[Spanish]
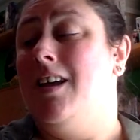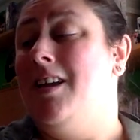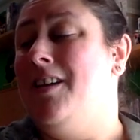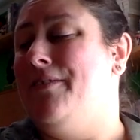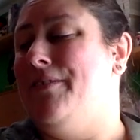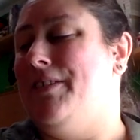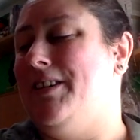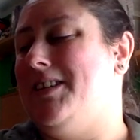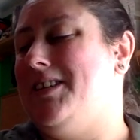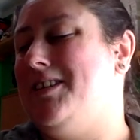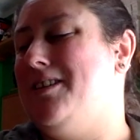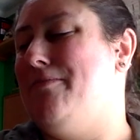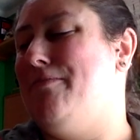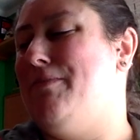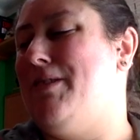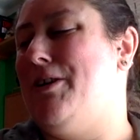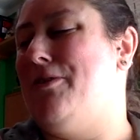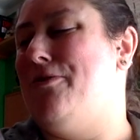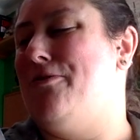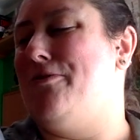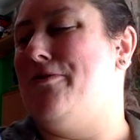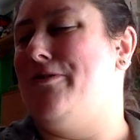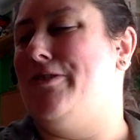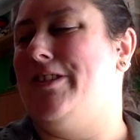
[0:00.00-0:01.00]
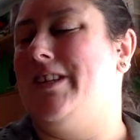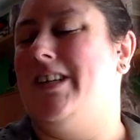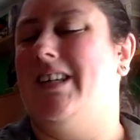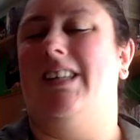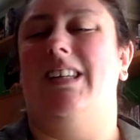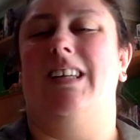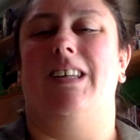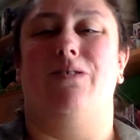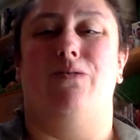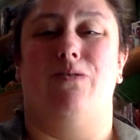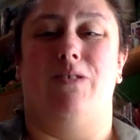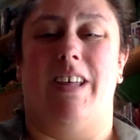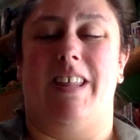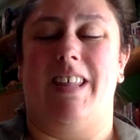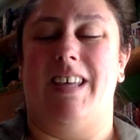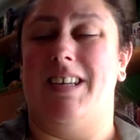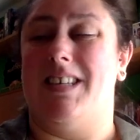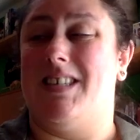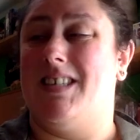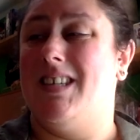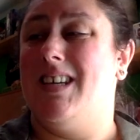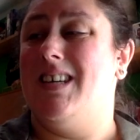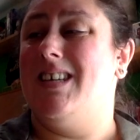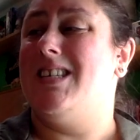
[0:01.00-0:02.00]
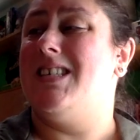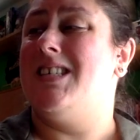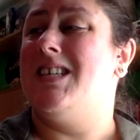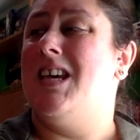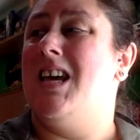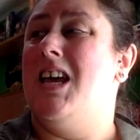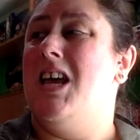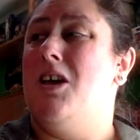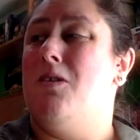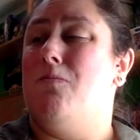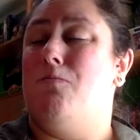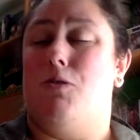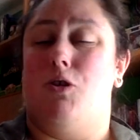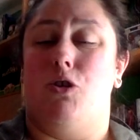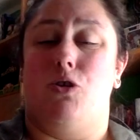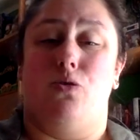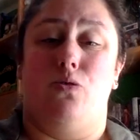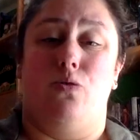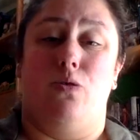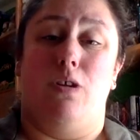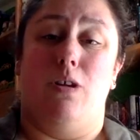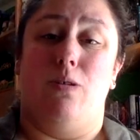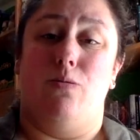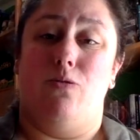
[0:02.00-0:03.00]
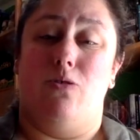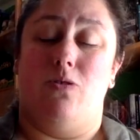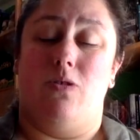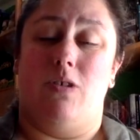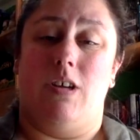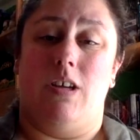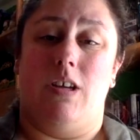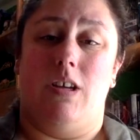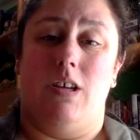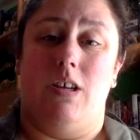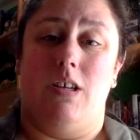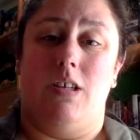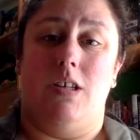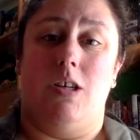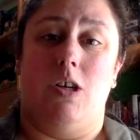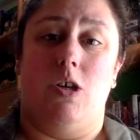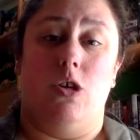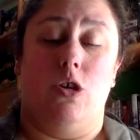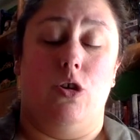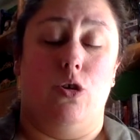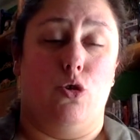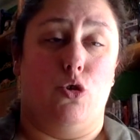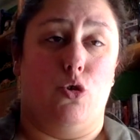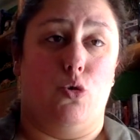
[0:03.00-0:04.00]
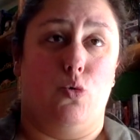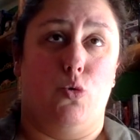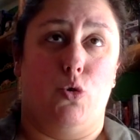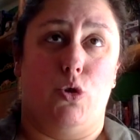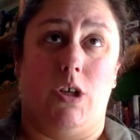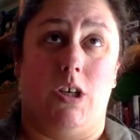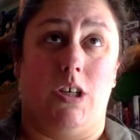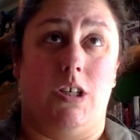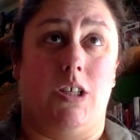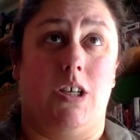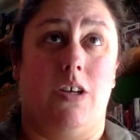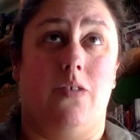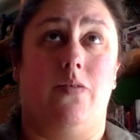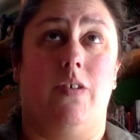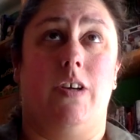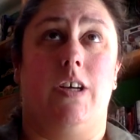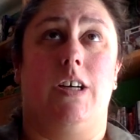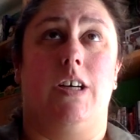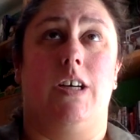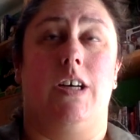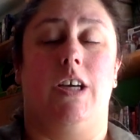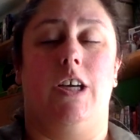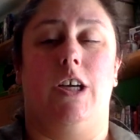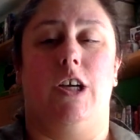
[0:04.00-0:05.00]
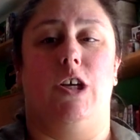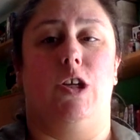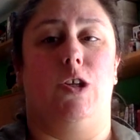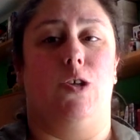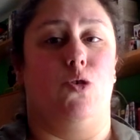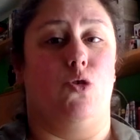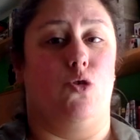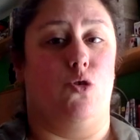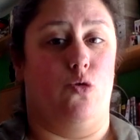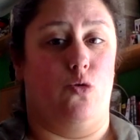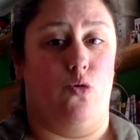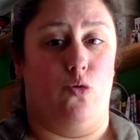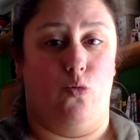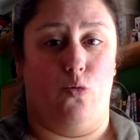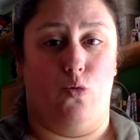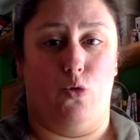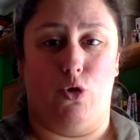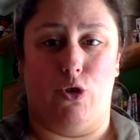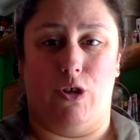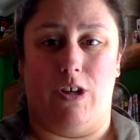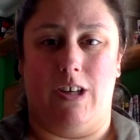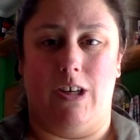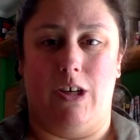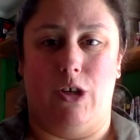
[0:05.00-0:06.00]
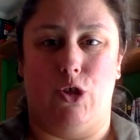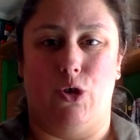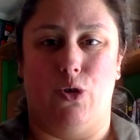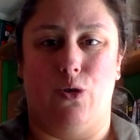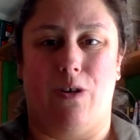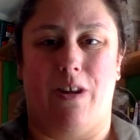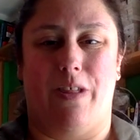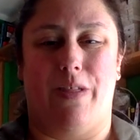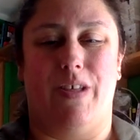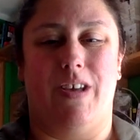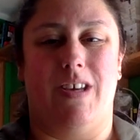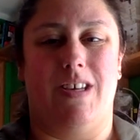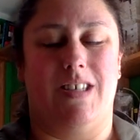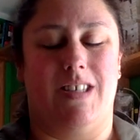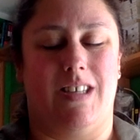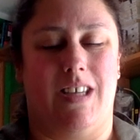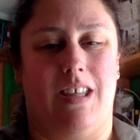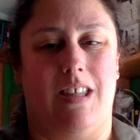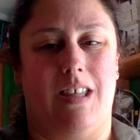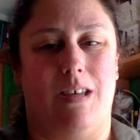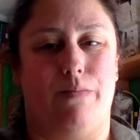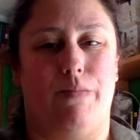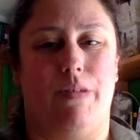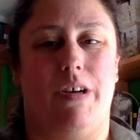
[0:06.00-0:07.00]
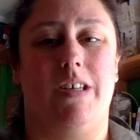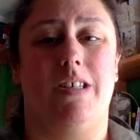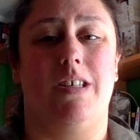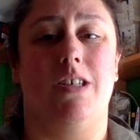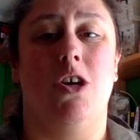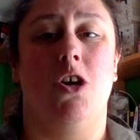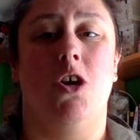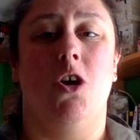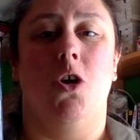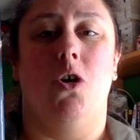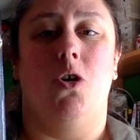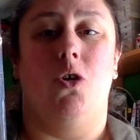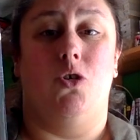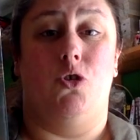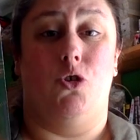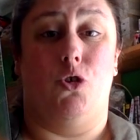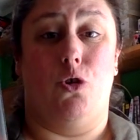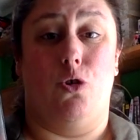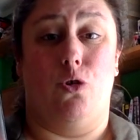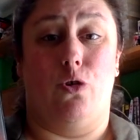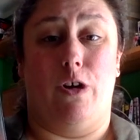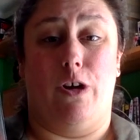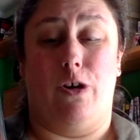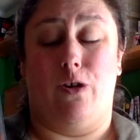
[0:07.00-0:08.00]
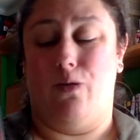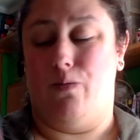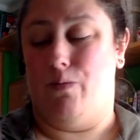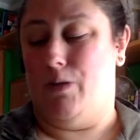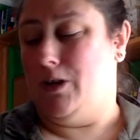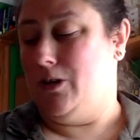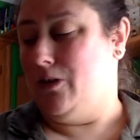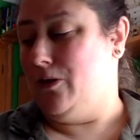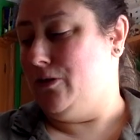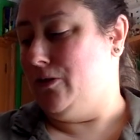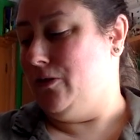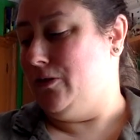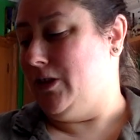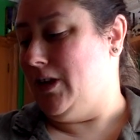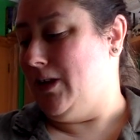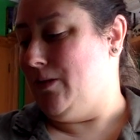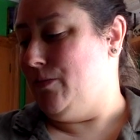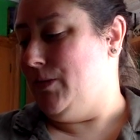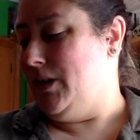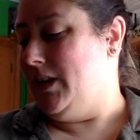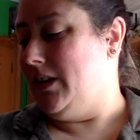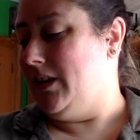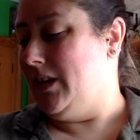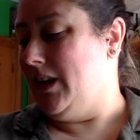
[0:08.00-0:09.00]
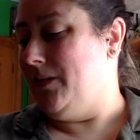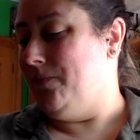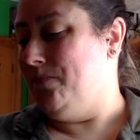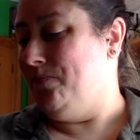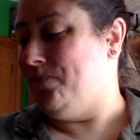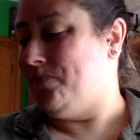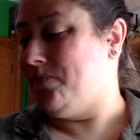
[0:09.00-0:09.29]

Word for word: A ver si me hago con él en una de estas. Pero es un libro que si os gusta Stephen King, os gusta el exorcista y demás, os lo recomiendo totalmente.